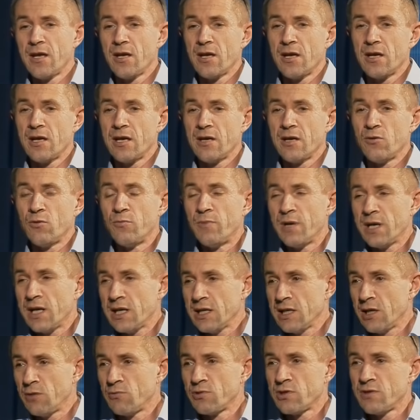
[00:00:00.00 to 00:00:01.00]
e,
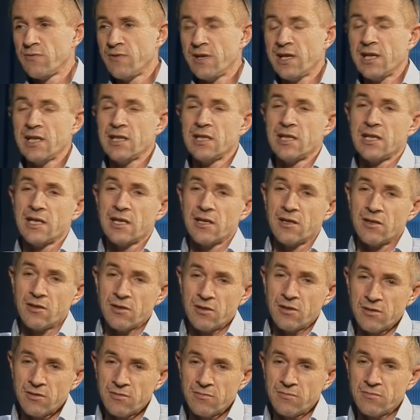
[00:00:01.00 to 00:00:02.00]
ubrania używane. E,
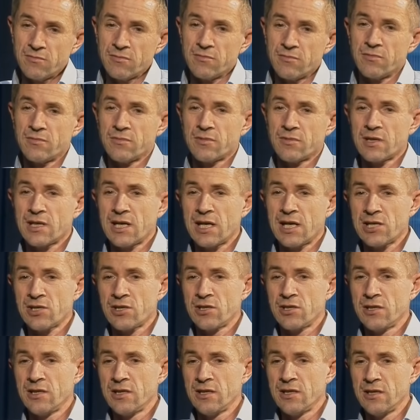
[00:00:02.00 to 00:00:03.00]

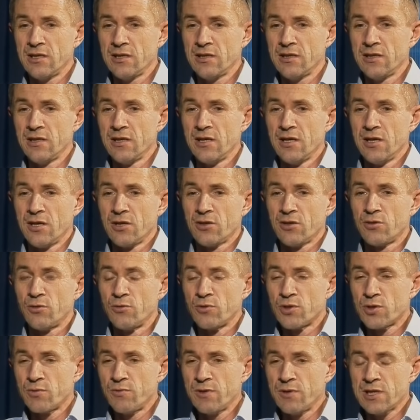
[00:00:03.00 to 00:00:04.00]
każdy, kto
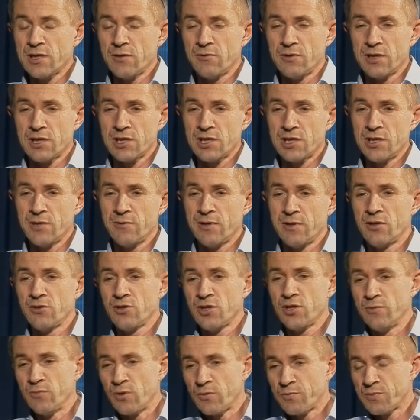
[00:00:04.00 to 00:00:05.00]
usłyszał o naszej
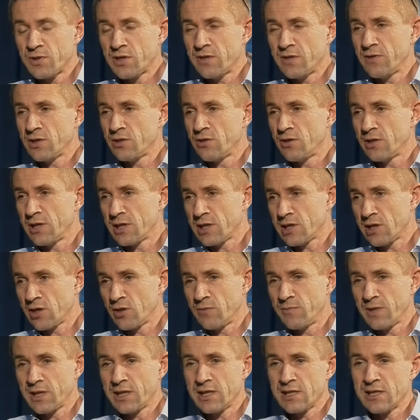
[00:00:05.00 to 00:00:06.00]
działalności, mógł przywieźć do
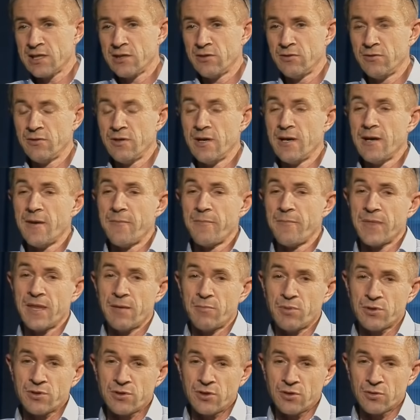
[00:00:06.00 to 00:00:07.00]
naszego magazynu. Na
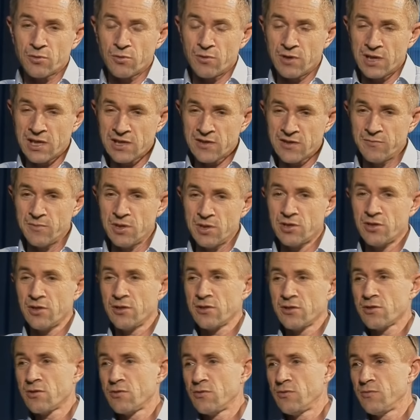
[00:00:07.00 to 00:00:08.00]
początku raz w
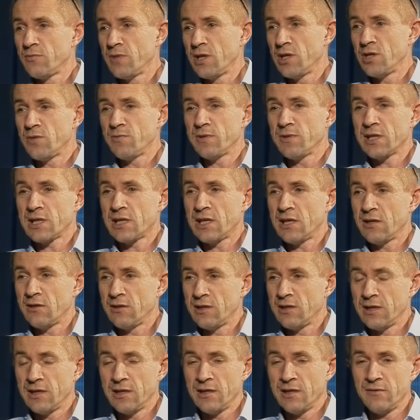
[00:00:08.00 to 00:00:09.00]
miesiącu mieliśmy takie
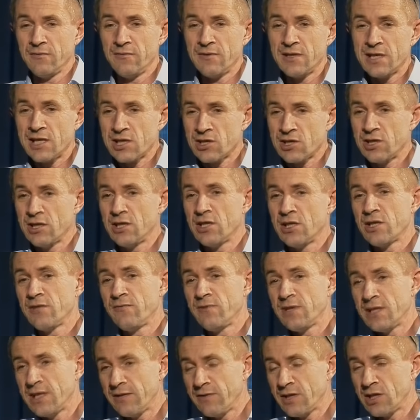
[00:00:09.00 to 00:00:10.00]
wydarzenie, że
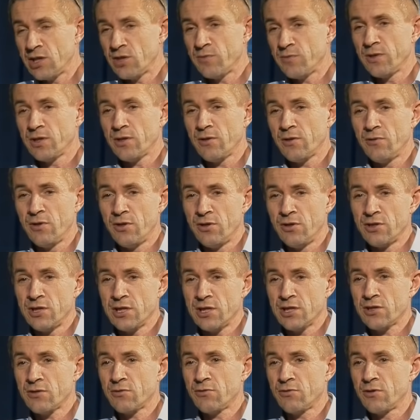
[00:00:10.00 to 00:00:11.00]
wydawaliśmy tą
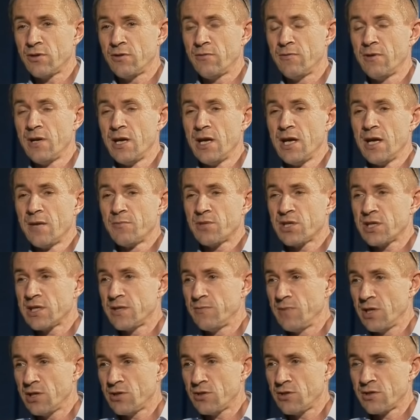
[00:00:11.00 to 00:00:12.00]
odzież, którą przez
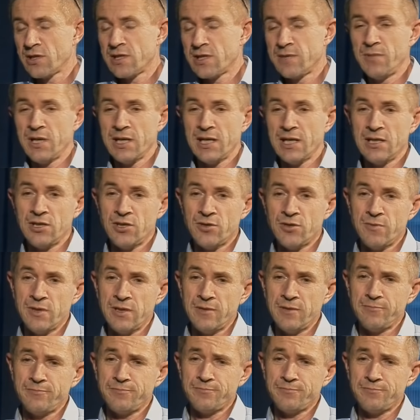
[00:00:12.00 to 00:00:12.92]
miesiąc zbieraliśmy.